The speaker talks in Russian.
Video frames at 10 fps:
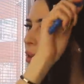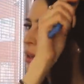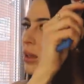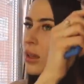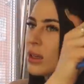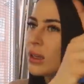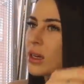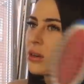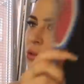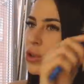И
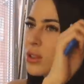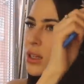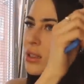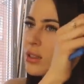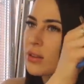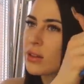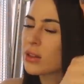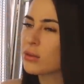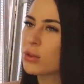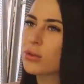я вот, кстати,
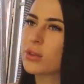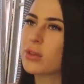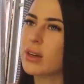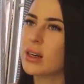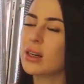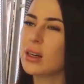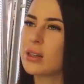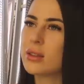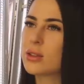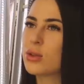наверное, вот в
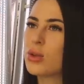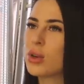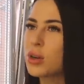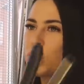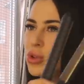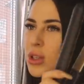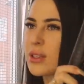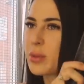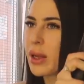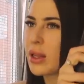2.40 уже
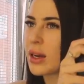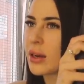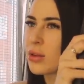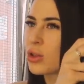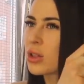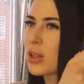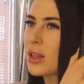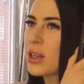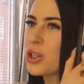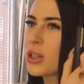спала. Что-то на
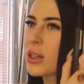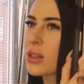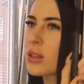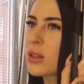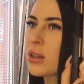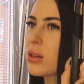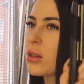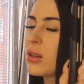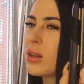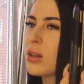даче как-то так...
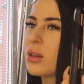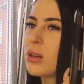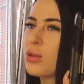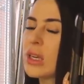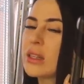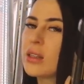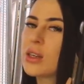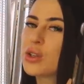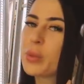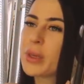Ну, я на
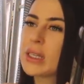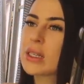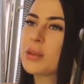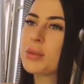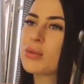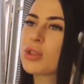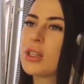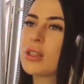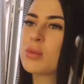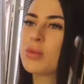дачу поехала, потому что
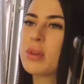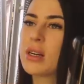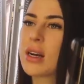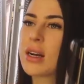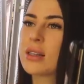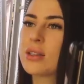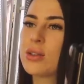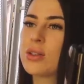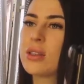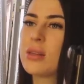я там убиралась. То
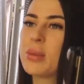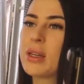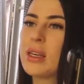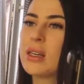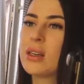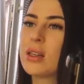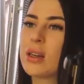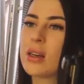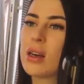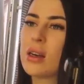есть я
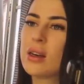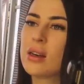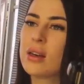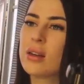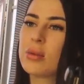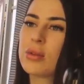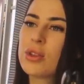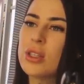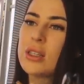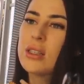приехала,
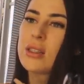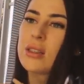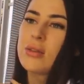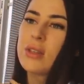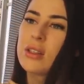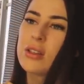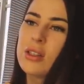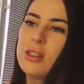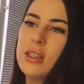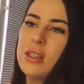получается, в этот же
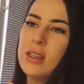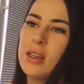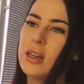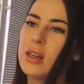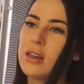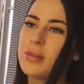день я